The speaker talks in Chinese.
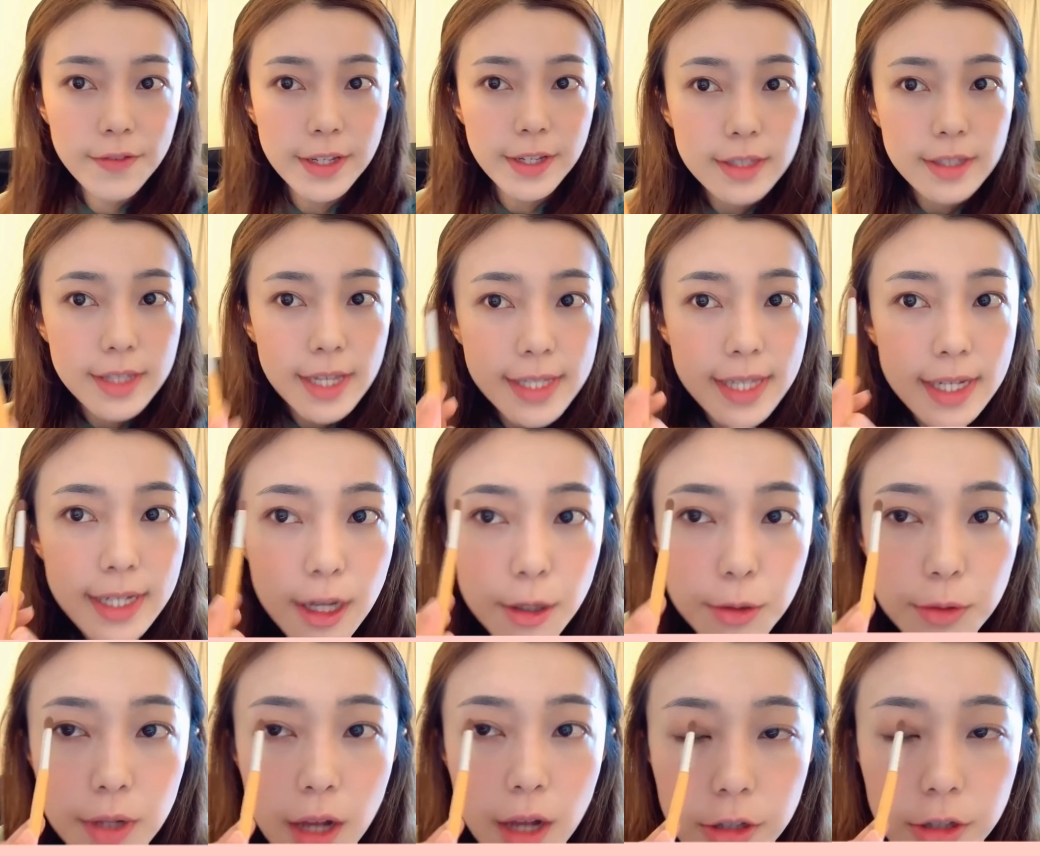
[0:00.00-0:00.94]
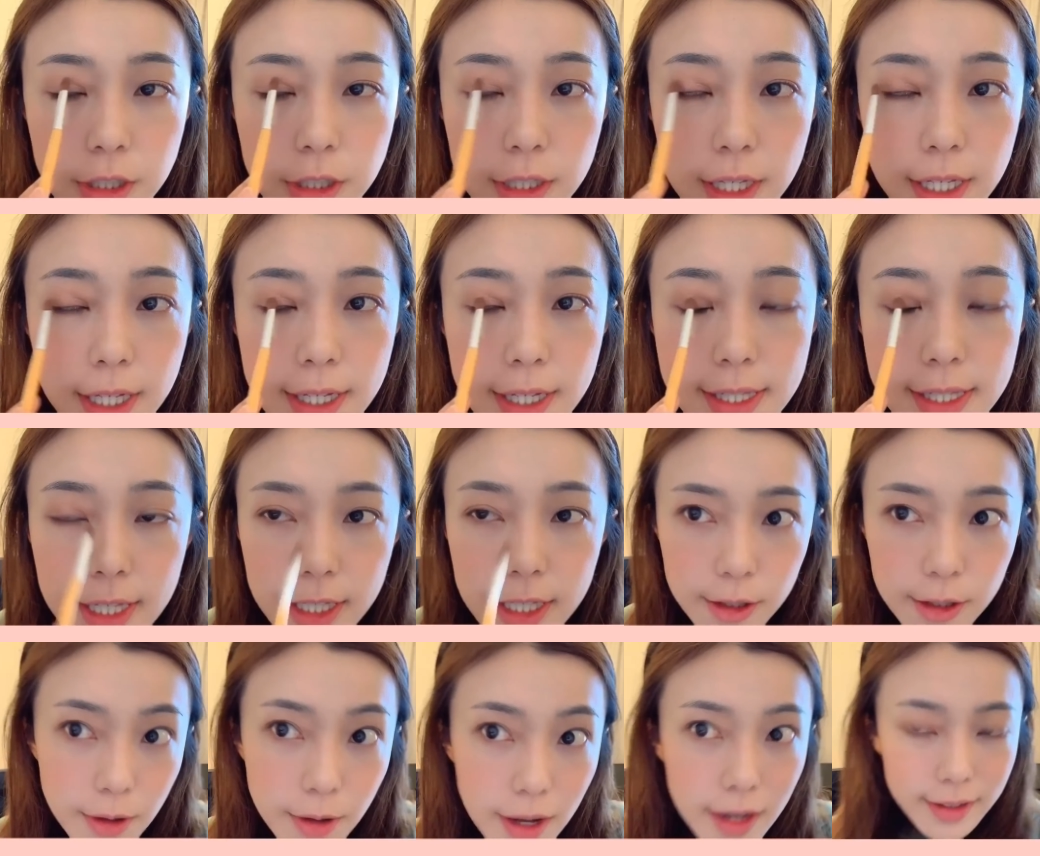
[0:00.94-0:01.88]
反正在香港做老师的一个
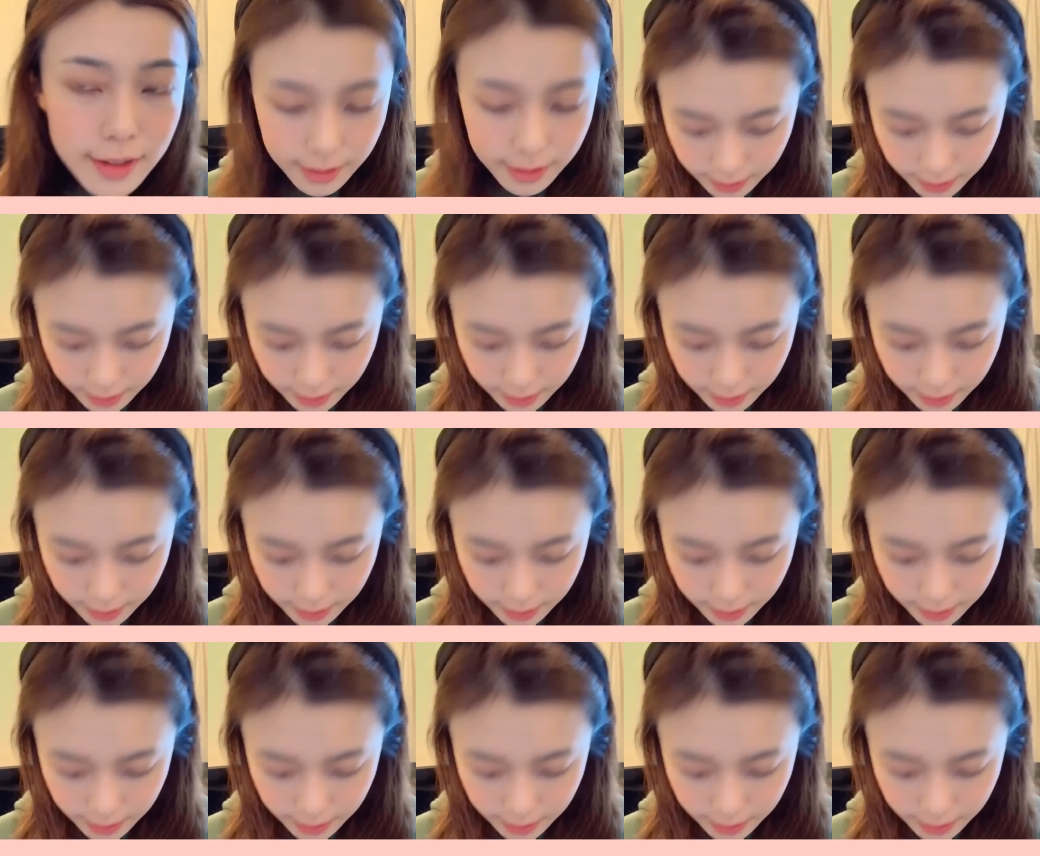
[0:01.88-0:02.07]
情况。